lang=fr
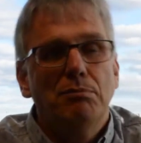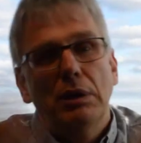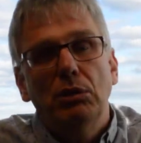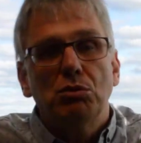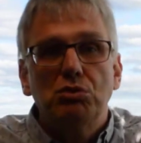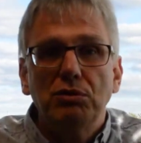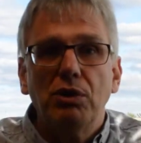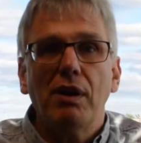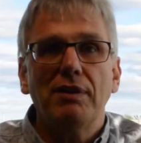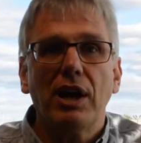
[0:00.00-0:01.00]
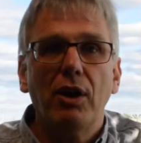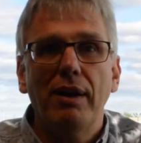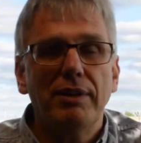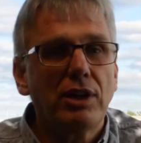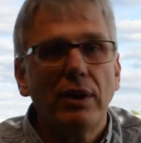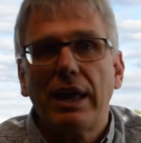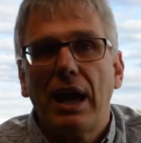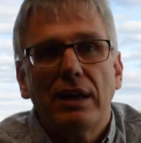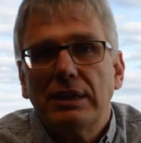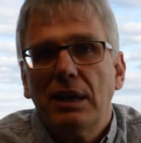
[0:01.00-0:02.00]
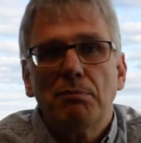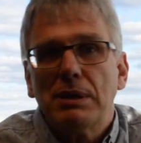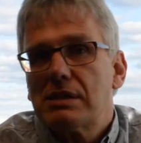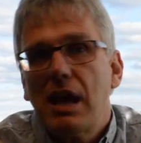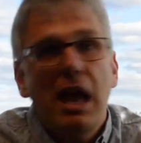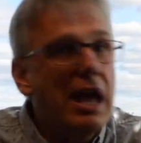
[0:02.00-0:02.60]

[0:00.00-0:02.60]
ben là, tu vas avec un, grand terme parce que,